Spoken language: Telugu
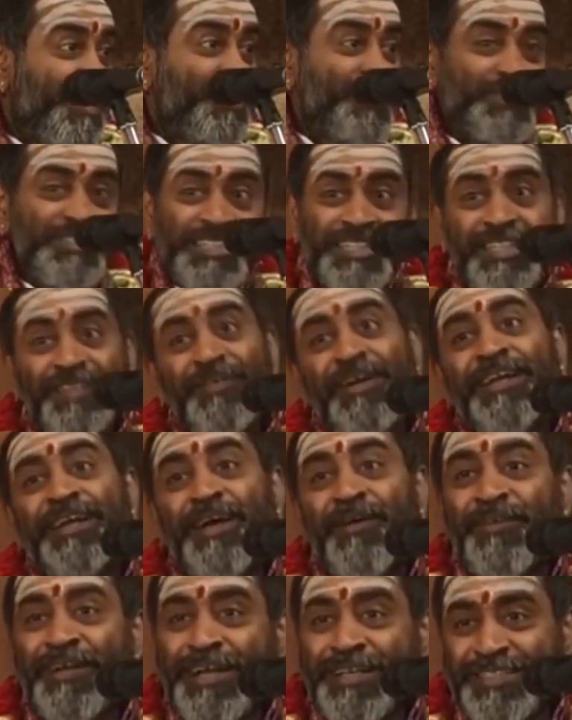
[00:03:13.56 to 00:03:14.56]
అందుకు
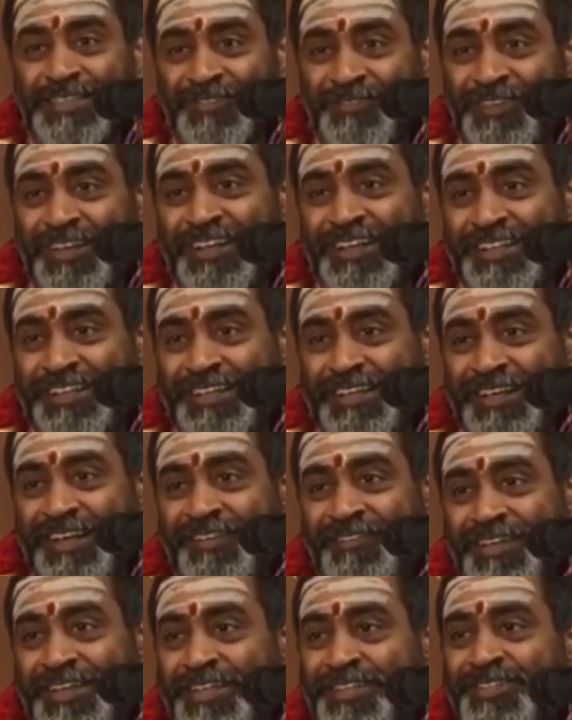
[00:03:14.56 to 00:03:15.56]
చిన్నవాడికి అవకాశం ఇవ్వాలి కదా
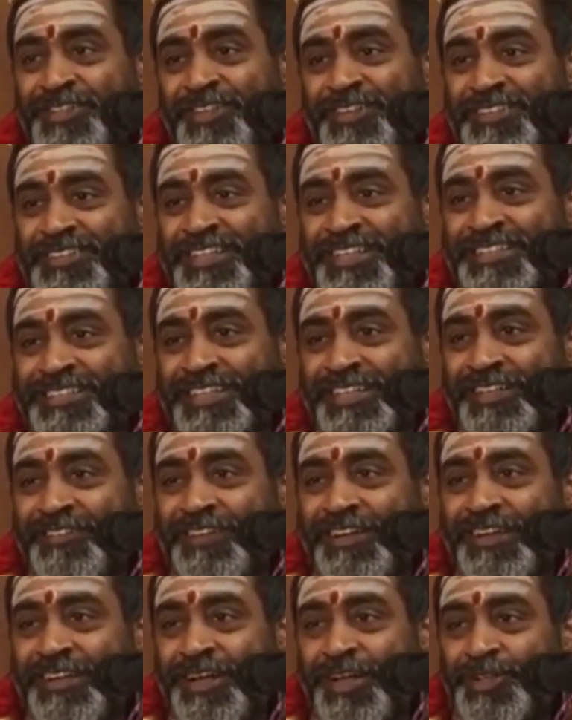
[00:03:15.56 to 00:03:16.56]
వయస్సురిచ్చే
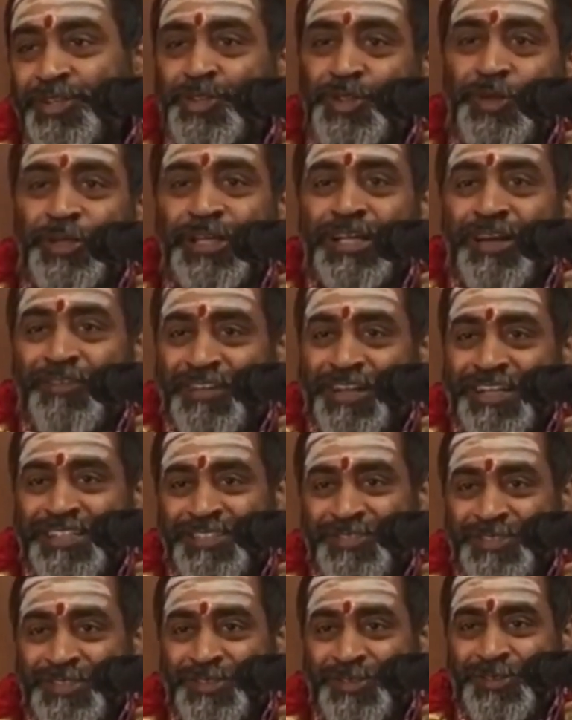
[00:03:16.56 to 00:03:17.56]
చిన్నవాడైన అర్జునుడికి
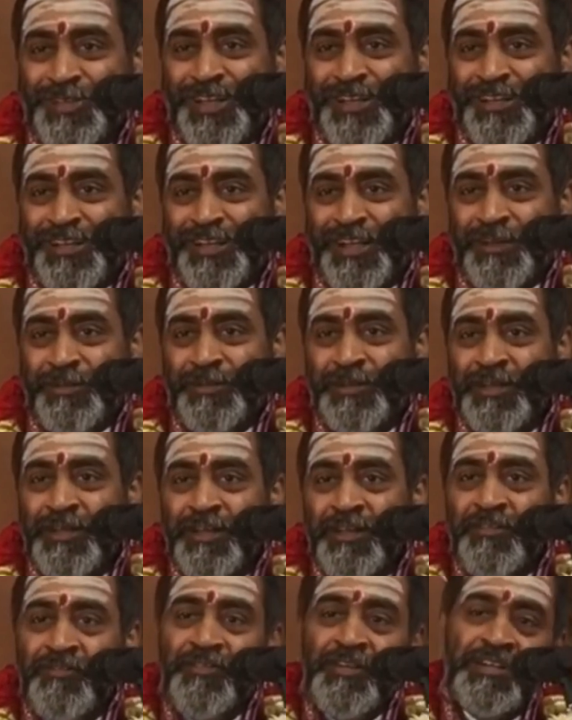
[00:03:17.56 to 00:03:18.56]
అవకాశం ఇస్తున్నానన్నాడు
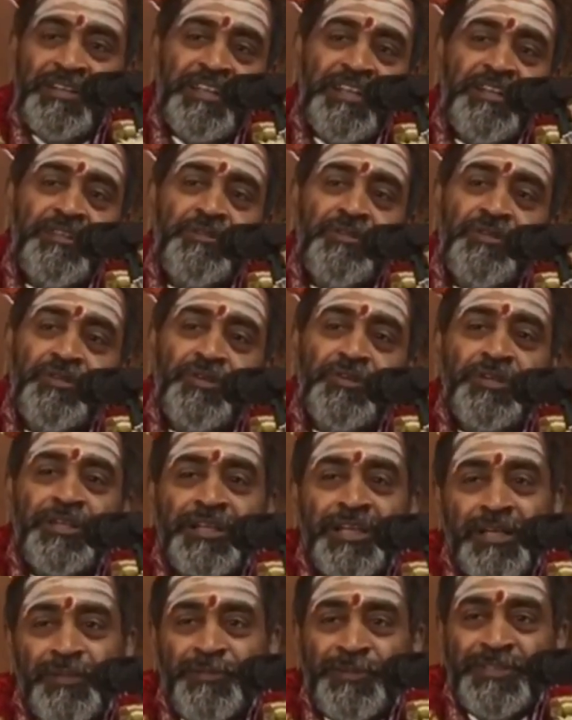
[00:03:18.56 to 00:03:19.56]
వెంటనే
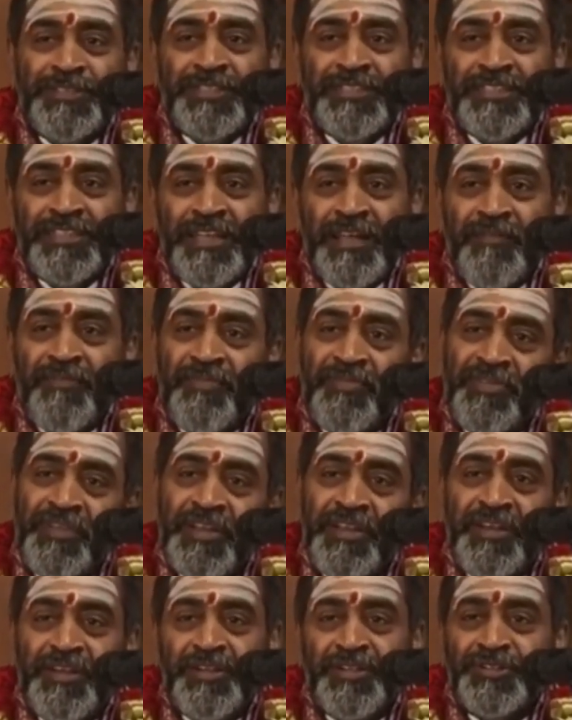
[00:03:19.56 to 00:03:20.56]
దుర్యోధను కనిపించింది
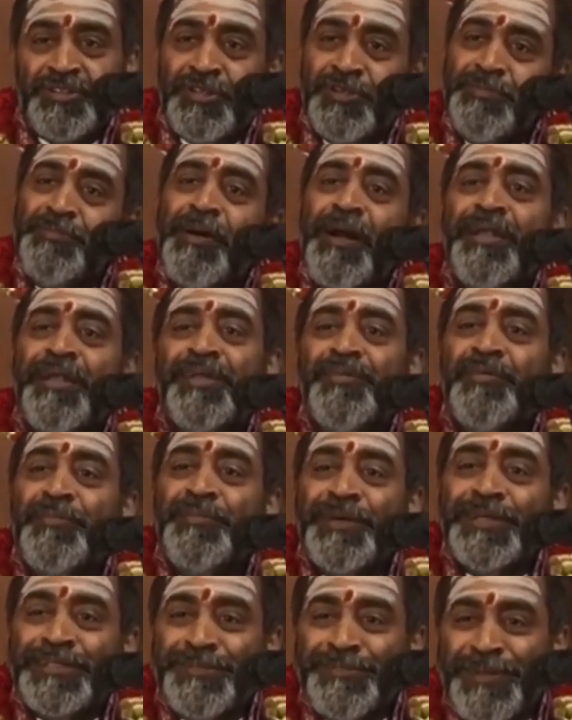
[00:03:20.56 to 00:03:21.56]
ఎంతైనా కృష్ణుడు పాండవ
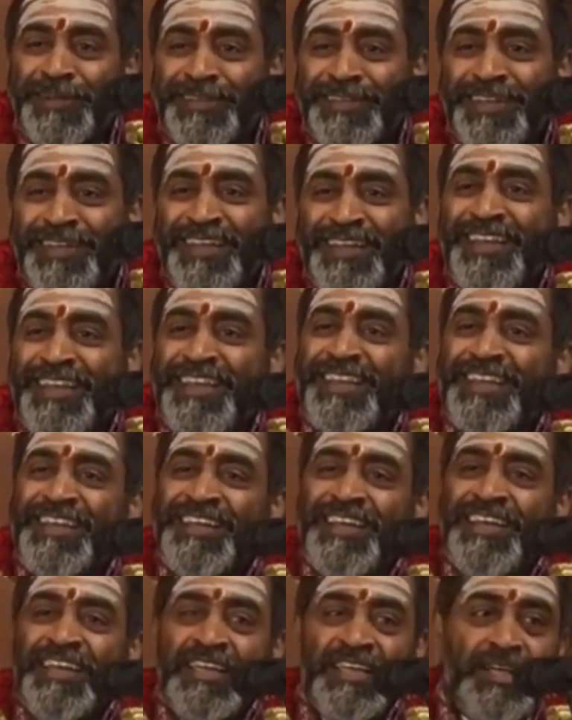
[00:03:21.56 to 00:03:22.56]
పక్షపాతే
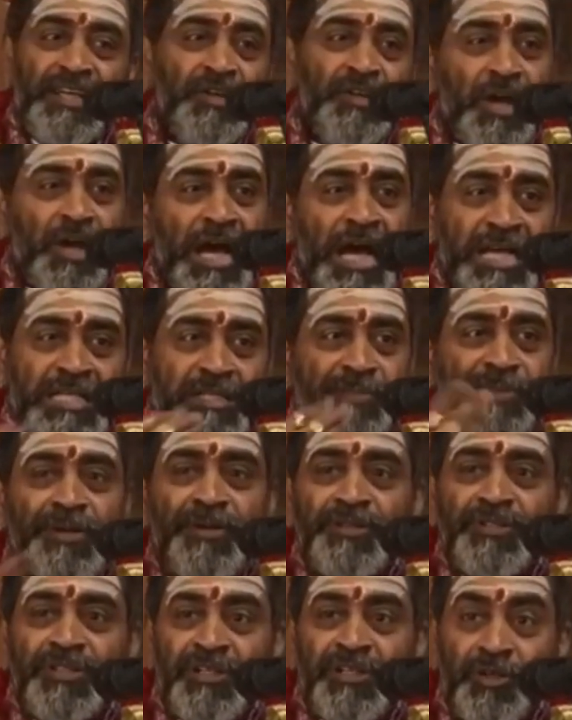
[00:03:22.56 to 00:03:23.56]
ఏదో
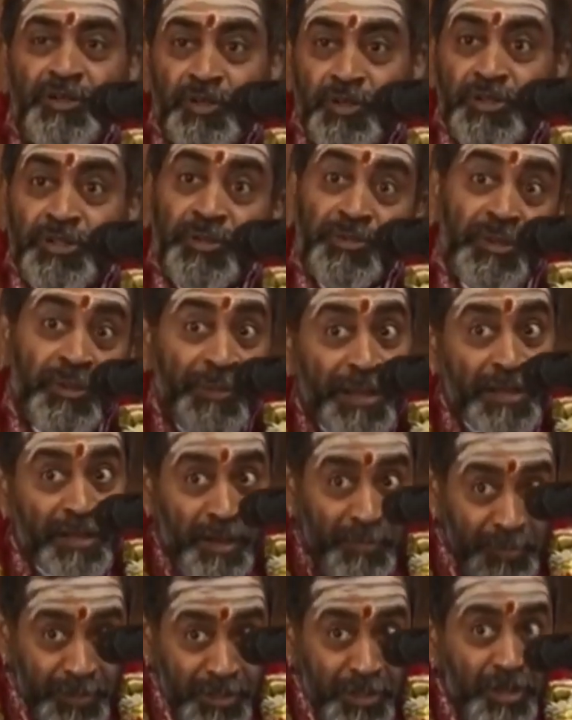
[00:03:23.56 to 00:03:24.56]
ఆశపడి వచ్చాను ఇటు వచ్చే బదులు
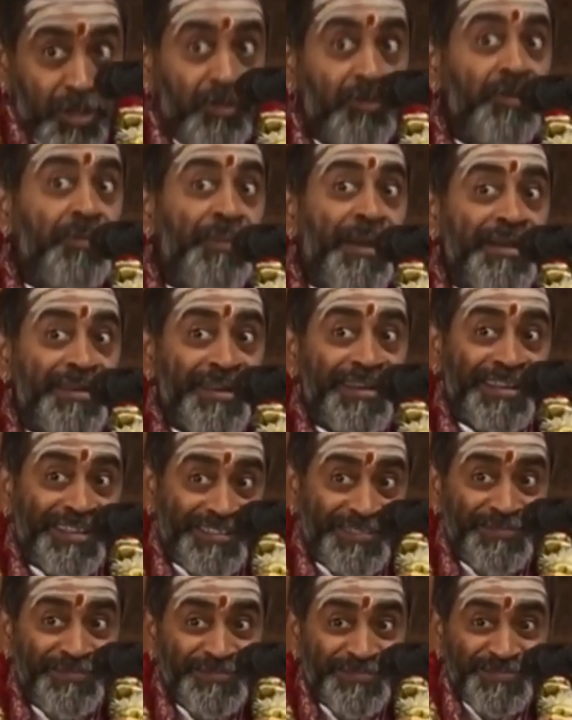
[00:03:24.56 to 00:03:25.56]
బలరాముడి దగ్గర ఉంటే బెటర్
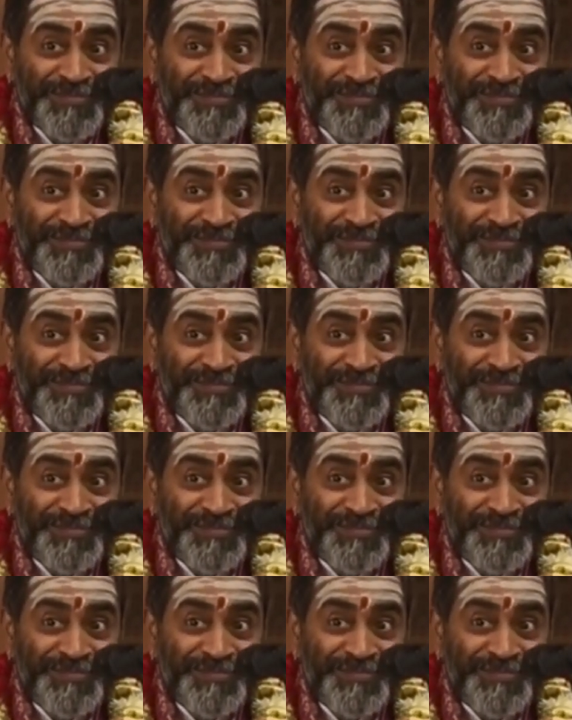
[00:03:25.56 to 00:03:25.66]
అయ్యాను